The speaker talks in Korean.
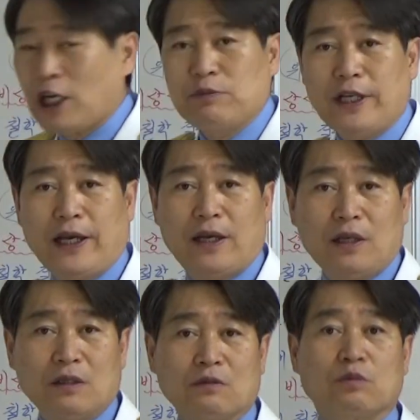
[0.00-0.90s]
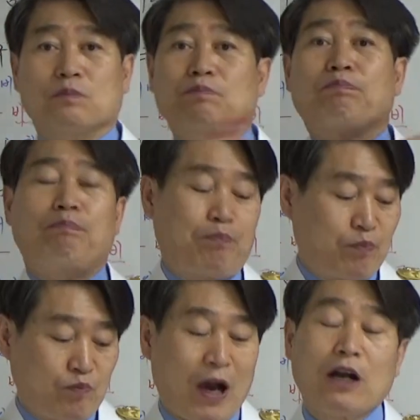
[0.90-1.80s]
때문에
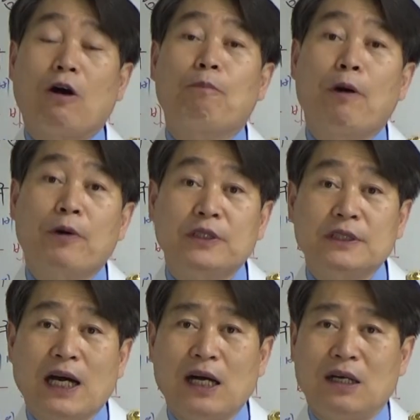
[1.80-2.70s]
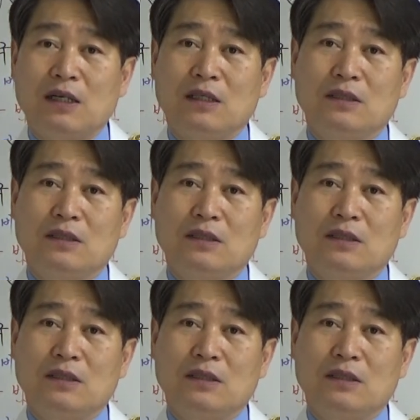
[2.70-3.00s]
팍 엎어버린다